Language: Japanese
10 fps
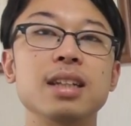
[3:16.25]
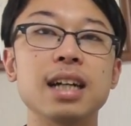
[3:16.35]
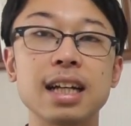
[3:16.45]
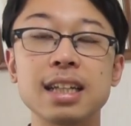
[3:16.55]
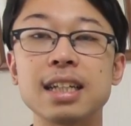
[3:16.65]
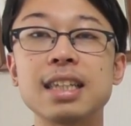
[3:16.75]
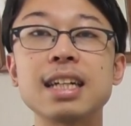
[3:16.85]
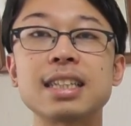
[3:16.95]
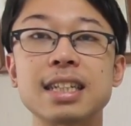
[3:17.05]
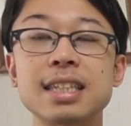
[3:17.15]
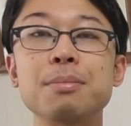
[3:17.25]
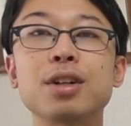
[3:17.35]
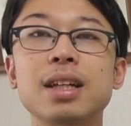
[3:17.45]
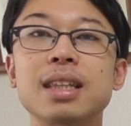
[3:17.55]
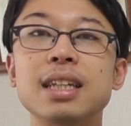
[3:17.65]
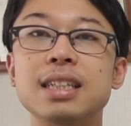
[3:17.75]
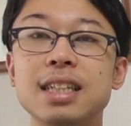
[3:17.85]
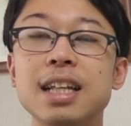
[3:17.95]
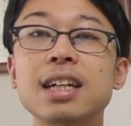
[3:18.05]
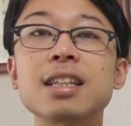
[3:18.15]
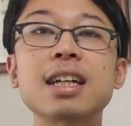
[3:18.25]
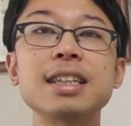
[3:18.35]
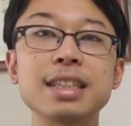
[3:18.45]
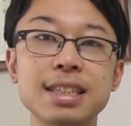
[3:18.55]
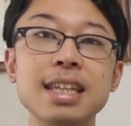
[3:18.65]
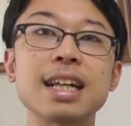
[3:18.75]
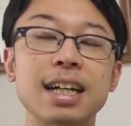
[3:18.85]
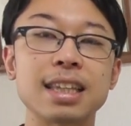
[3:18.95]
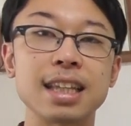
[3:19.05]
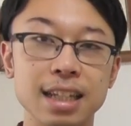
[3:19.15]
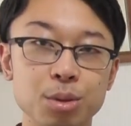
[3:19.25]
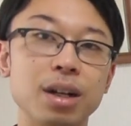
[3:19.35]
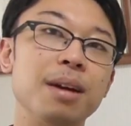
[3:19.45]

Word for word: あ手足が寒かったりしてなかなか寝つけなかったり